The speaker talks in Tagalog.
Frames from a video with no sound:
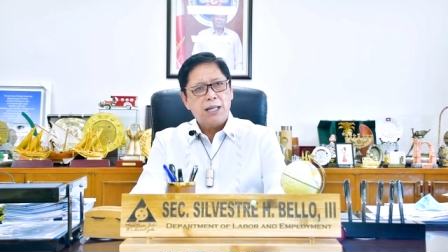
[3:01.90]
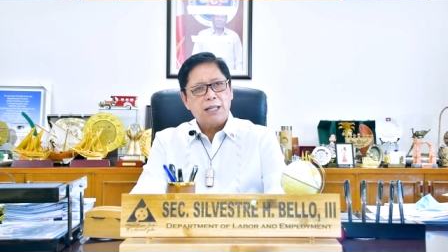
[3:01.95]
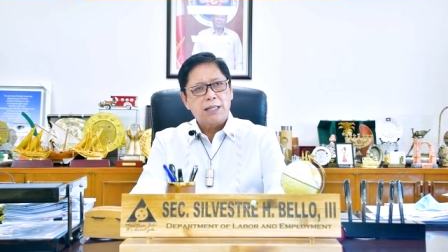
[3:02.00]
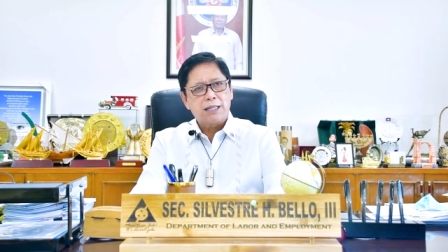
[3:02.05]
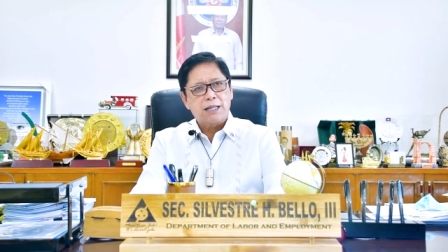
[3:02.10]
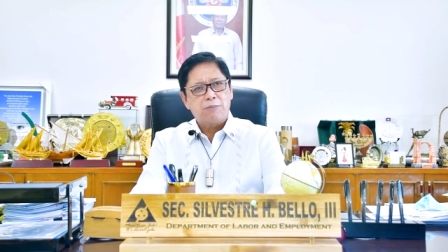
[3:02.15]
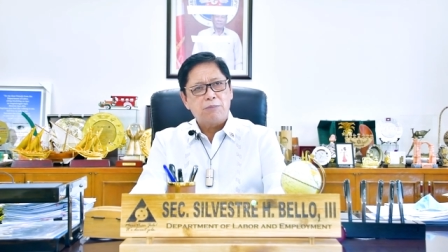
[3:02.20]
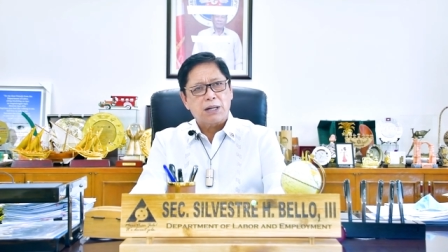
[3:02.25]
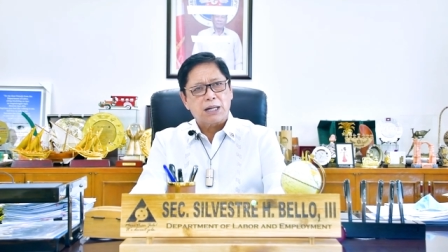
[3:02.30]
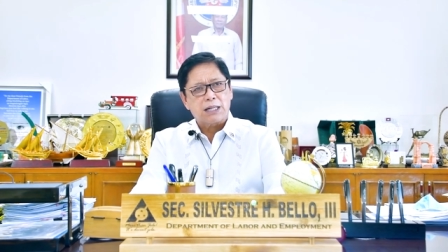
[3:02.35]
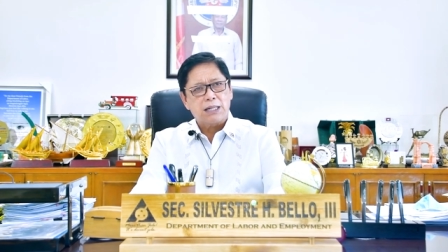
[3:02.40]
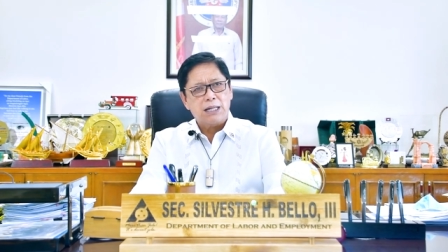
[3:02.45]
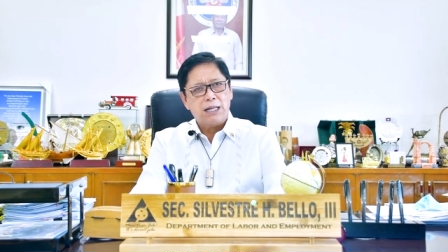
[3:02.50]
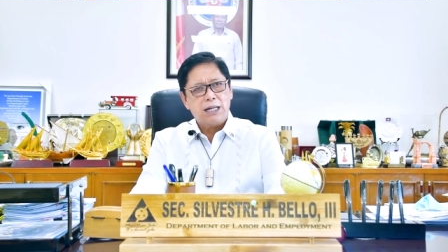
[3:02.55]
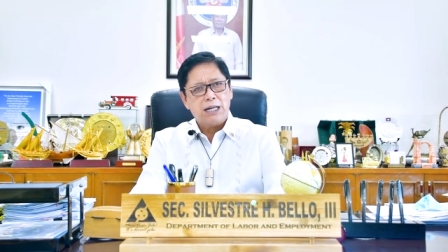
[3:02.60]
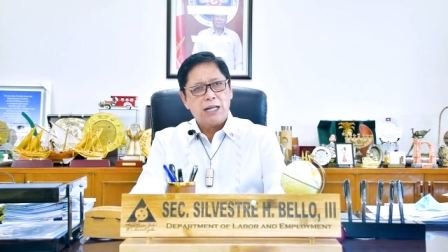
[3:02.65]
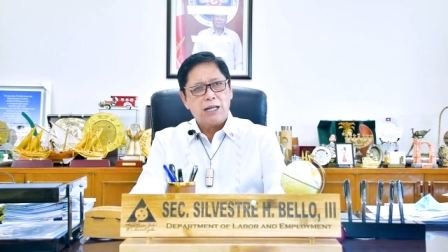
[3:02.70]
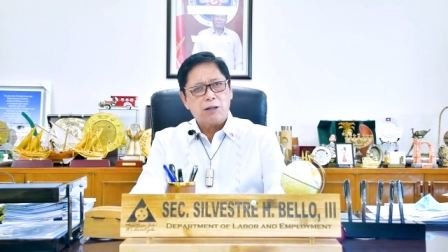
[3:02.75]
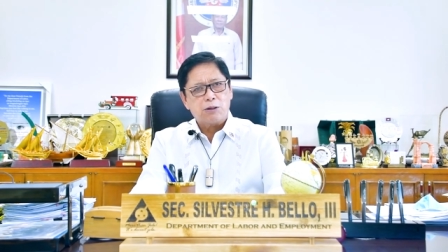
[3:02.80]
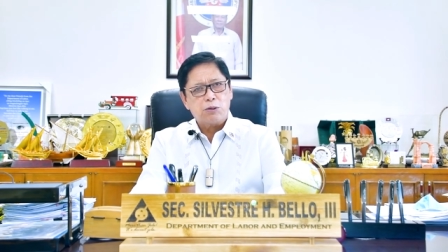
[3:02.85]
na
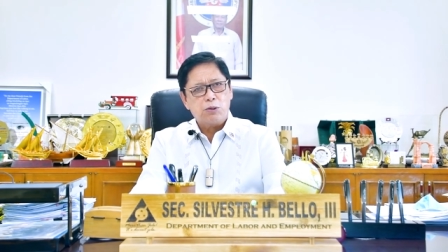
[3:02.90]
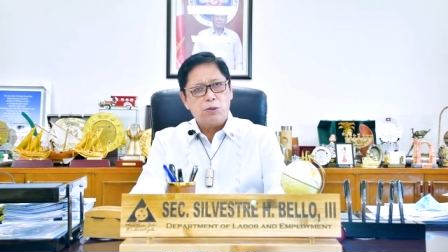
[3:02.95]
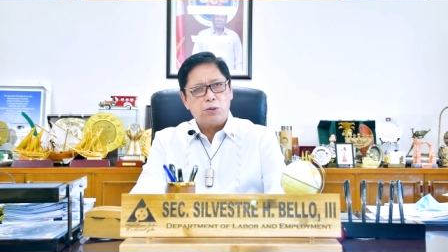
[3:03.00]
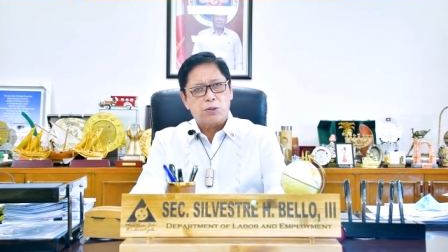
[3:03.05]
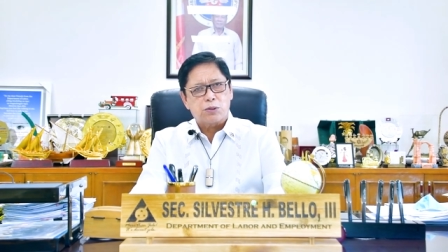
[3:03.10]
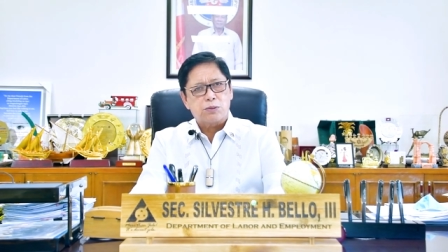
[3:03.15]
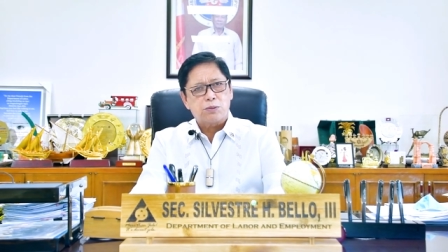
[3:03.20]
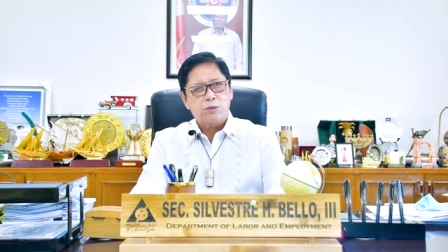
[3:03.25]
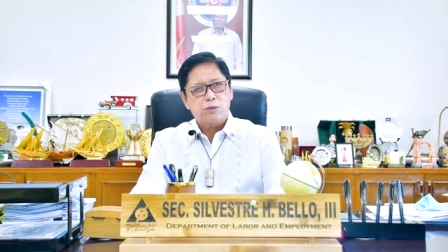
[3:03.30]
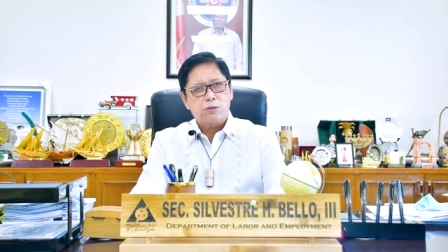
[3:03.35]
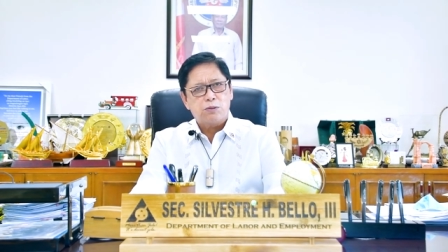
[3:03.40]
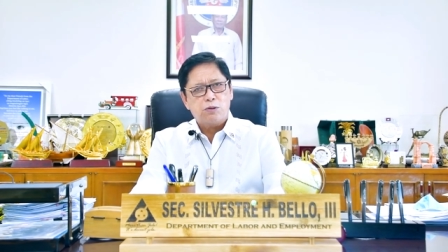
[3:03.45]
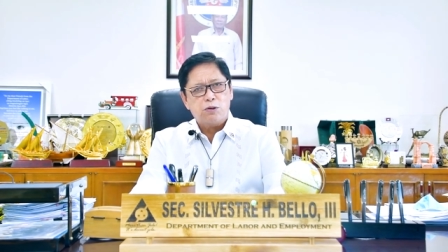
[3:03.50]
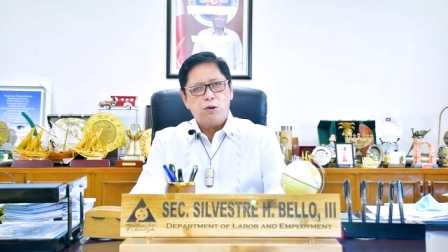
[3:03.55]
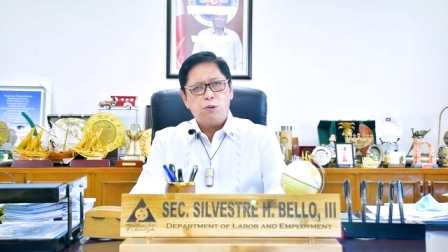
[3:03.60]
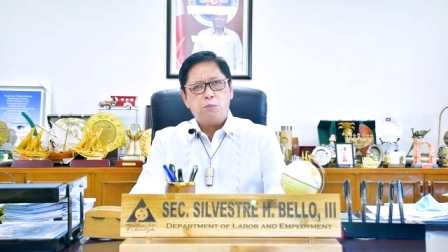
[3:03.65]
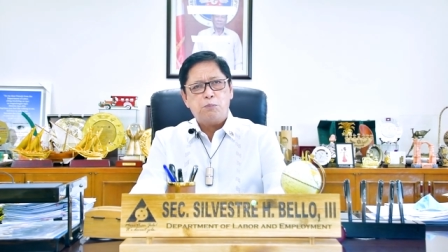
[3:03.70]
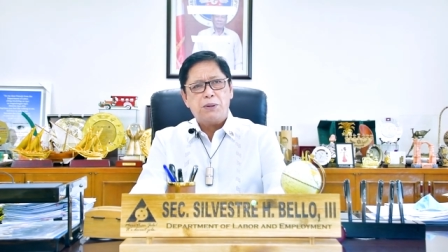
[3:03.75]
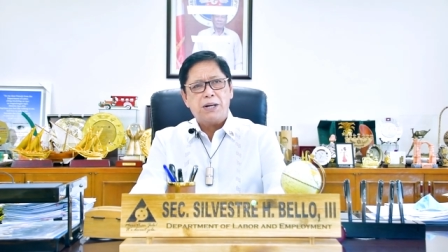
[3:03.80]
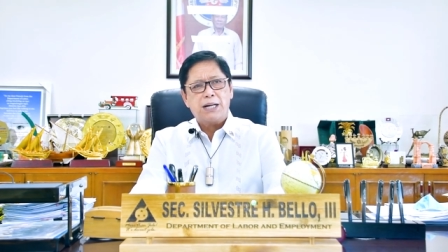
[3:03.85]
maglilingkod
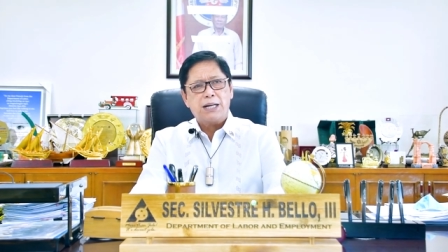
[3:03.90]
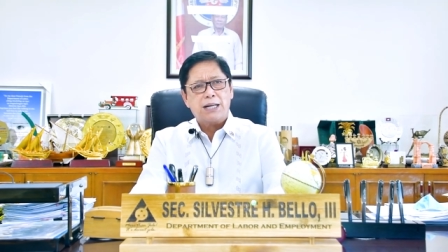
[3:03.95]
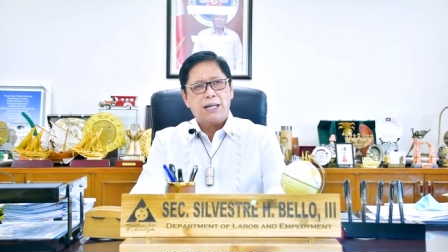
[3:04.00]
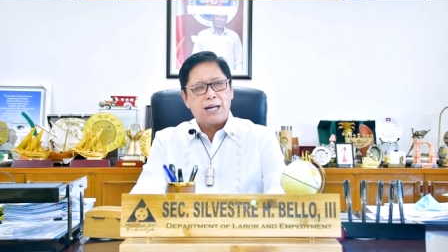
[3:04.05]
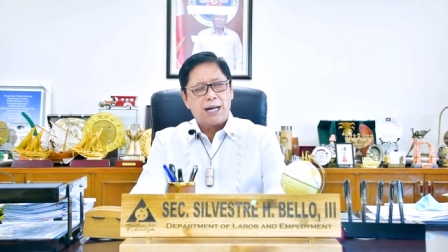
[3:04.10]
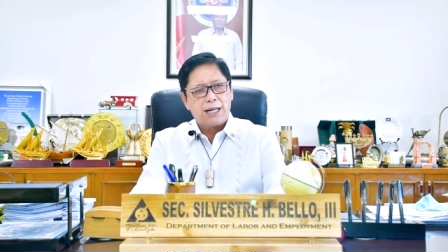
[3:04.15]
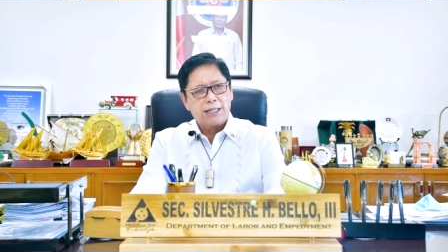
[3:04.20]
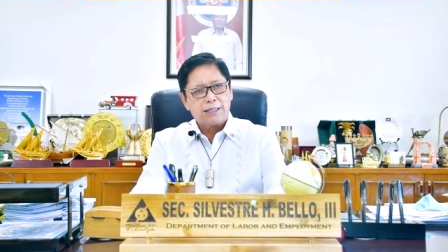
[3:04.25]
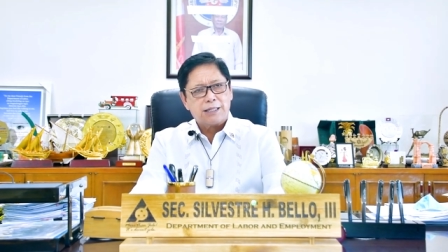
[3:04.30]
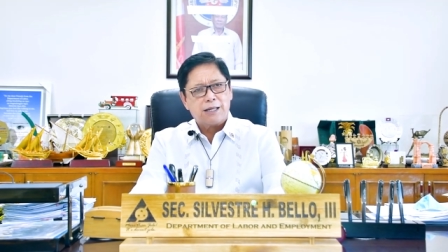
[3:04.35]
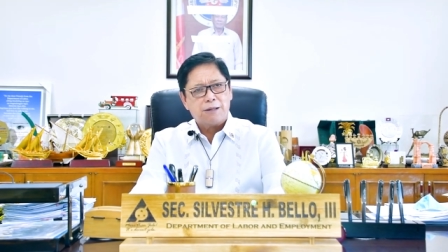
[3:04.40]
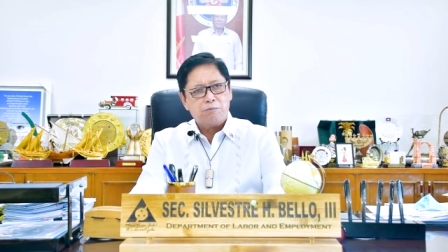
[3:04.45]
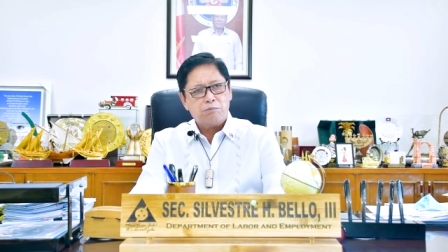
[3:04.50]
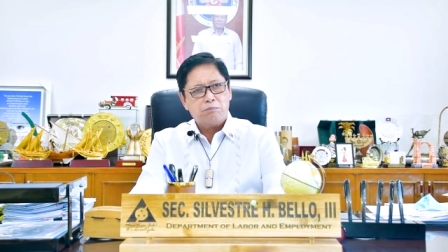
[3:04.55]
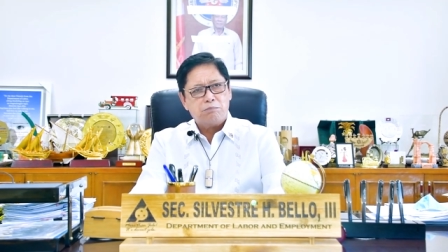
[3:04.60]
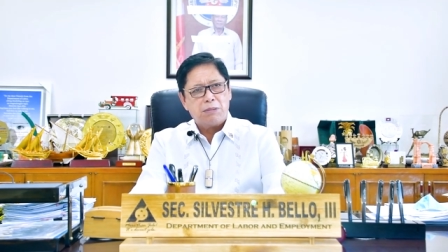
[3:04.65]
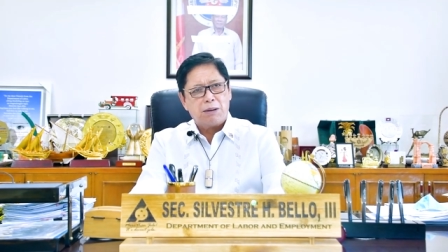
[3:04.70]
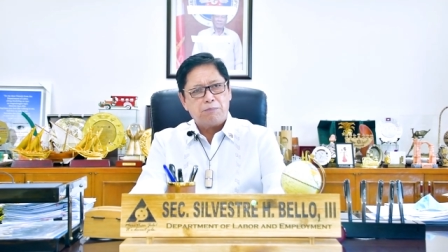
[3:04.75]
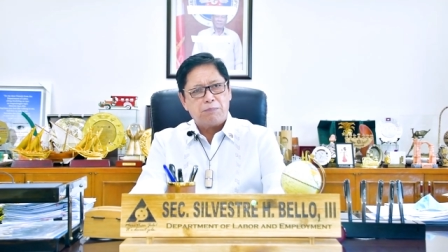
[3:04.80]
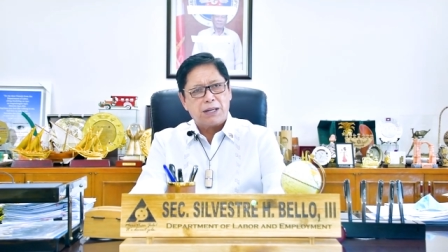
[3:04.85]
upang ating
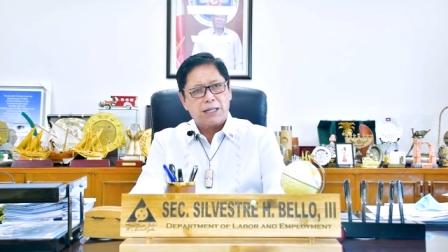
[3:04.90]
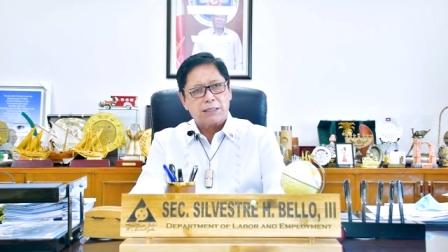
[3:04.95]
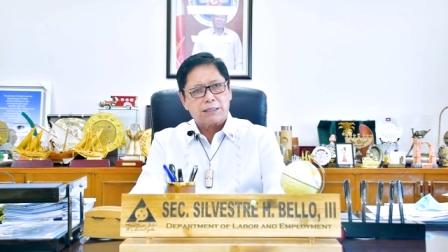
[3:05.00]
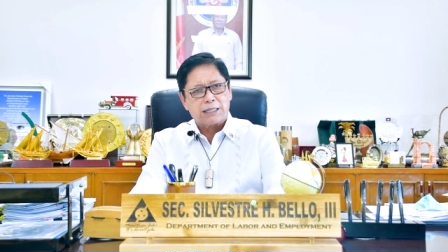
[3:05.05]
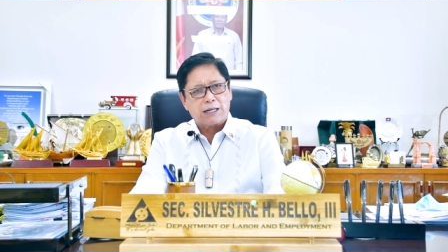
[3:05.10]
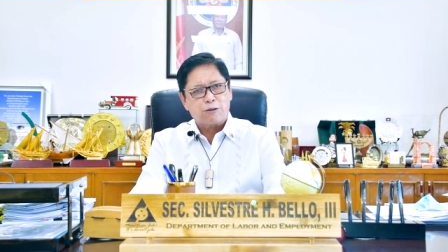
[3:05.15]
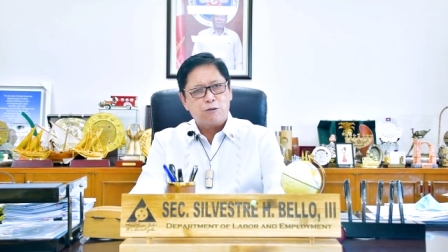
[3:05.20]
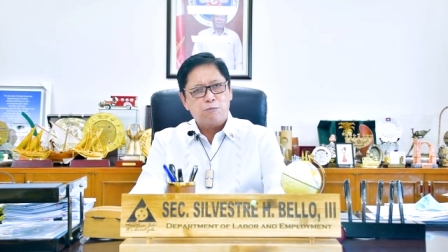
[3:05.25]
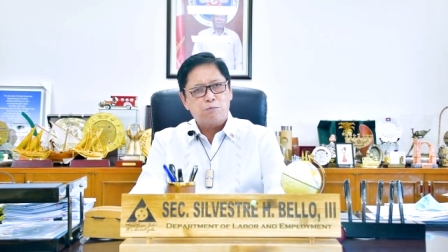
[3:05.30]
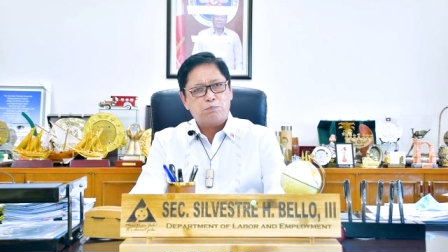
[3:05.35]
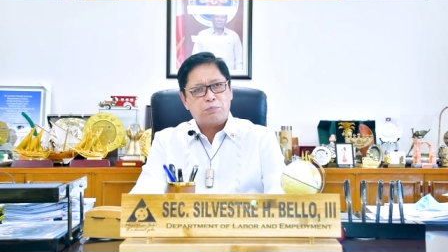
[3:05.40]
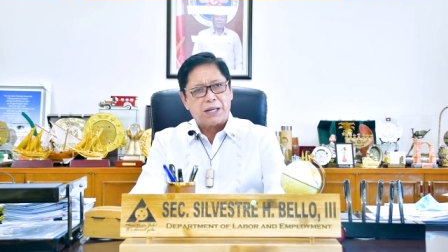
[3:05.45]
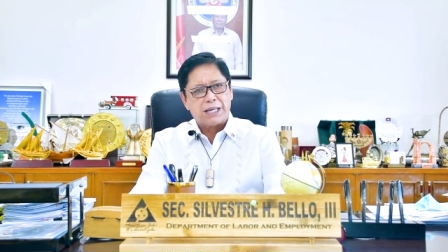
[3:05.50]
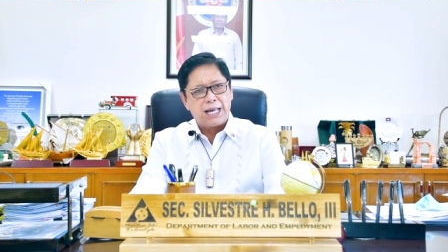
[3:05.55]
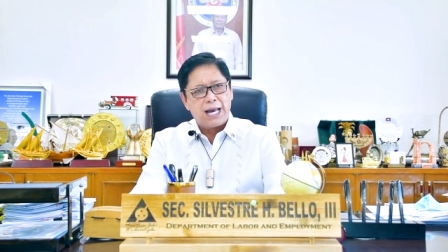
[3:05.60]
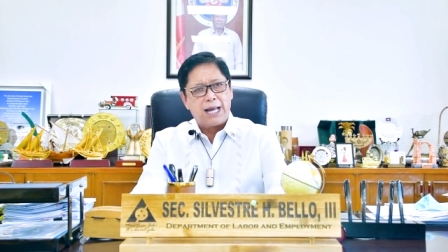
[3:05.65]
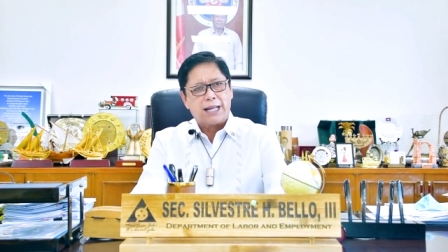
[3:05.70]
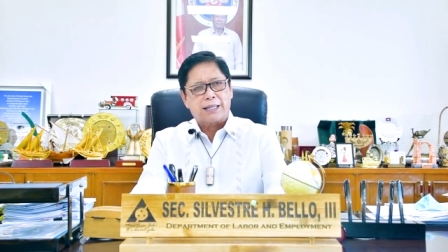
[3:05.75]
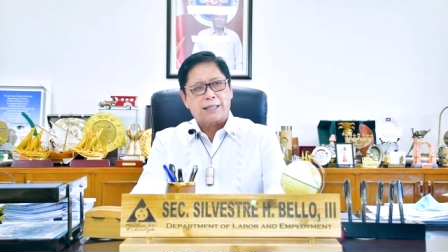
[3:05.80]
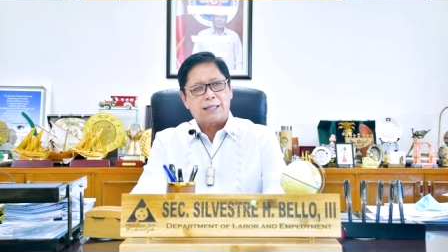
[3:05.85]

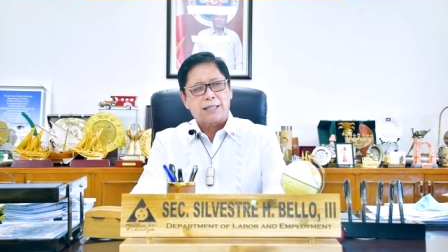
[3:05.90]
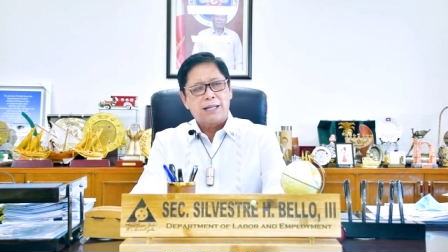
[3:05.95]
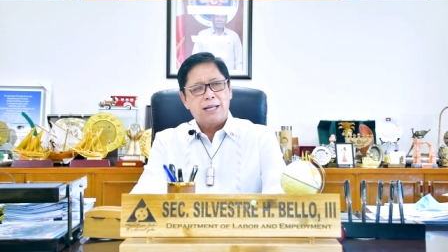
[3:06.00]
mapagtagumpayan